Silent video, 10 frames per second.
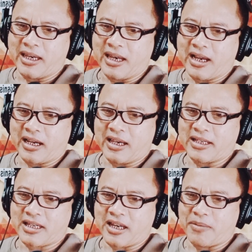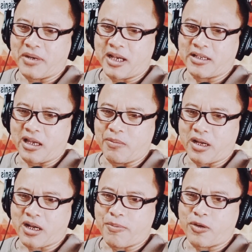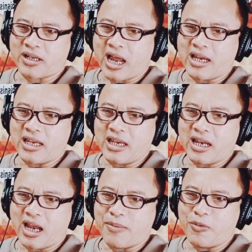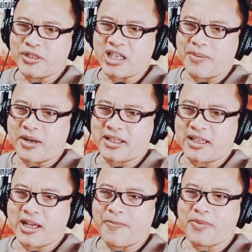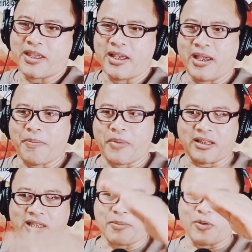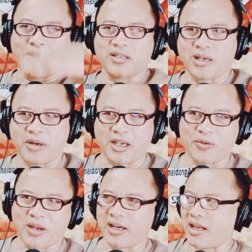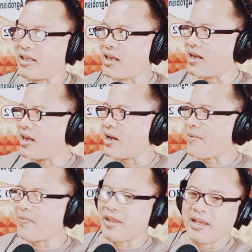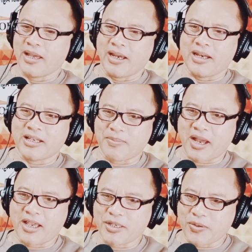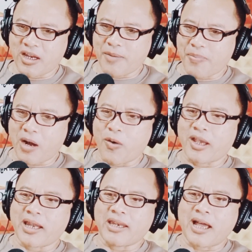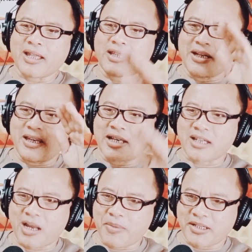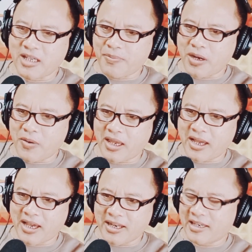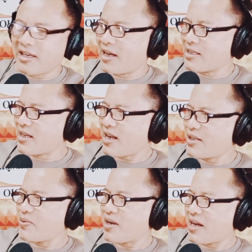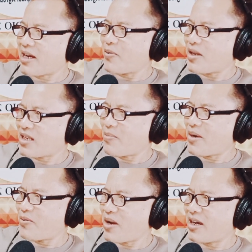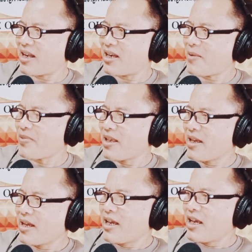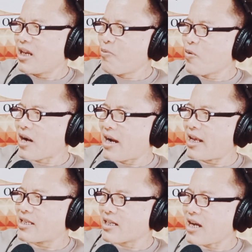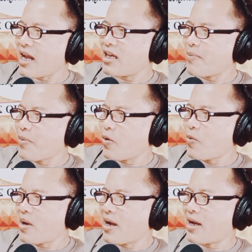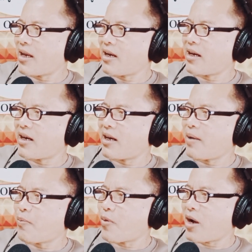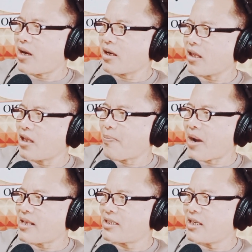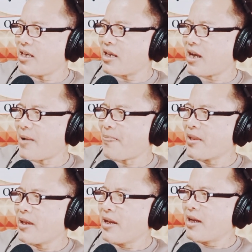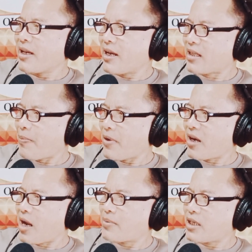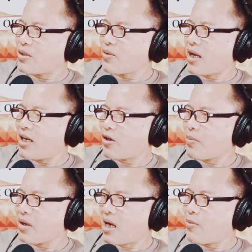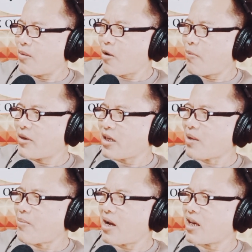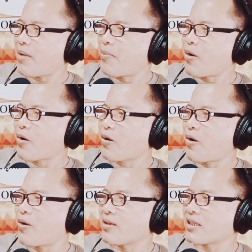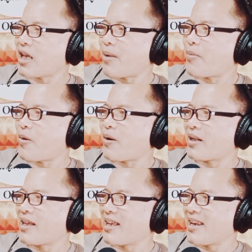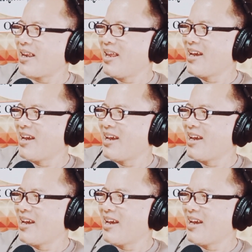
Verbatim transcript: nih Yagi sedang belajar berkebun tani labu siam katanya. Mantap nuansa Banyuwangiannya nih ya. Di sebelahnya juga nih Pak Wayan Darte ya selamat siang Pak Wayan. Ya senang juga akan nuansa Banyuwangian nih. Ibu kadek Sekar di perumahan Buana Kerti Panji ya. Ya tak pernah absen juga nih ikut bergabung mau minta temannya bokong semok katanya nih.